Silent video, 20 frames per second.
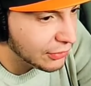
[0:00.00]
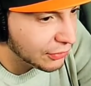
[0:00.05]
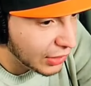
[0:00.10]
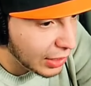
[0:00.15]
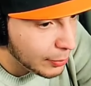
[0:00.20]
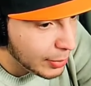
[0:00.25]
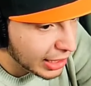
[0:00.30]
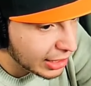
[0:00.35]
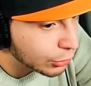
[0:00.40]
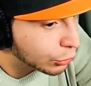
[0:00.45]
une
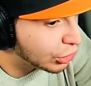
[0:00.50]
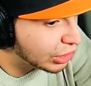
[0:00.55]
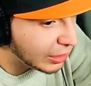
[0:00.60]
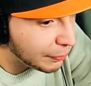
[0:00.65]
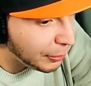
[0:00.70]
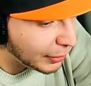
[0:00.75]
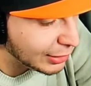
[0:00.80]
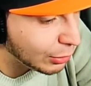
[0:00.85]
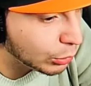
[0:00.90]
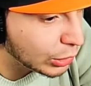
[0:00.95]
vraie merde, j'étais
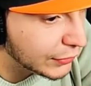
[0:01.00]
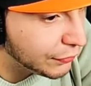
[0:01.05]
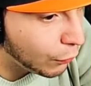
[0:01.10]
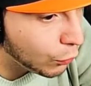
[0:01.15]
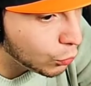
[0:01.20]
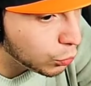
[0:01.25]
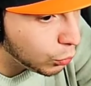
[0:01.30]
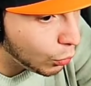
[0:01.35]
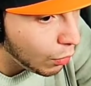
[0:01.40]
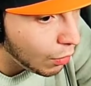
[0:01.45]
pas attentif en
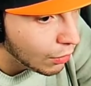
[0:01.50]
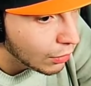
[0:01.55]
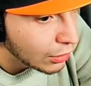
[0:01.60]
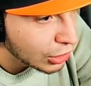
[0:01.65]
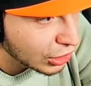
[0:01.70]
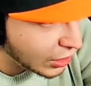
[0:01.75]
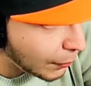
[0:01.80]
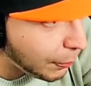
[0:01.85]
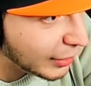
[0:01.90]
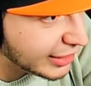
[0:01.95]
cours,
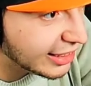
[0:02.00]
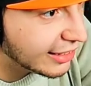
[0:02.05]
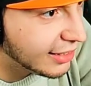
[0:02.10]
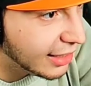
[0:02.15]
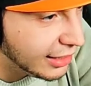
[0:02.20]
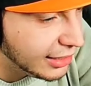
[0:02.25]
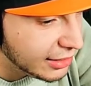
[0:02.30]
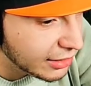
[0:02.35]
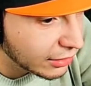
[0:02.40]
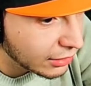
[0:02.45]
j'étais pas
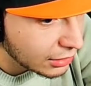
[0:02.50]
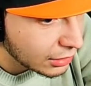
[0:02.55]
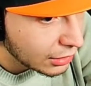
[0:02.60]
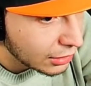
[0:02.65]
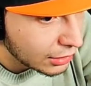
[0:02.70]
TDI, hein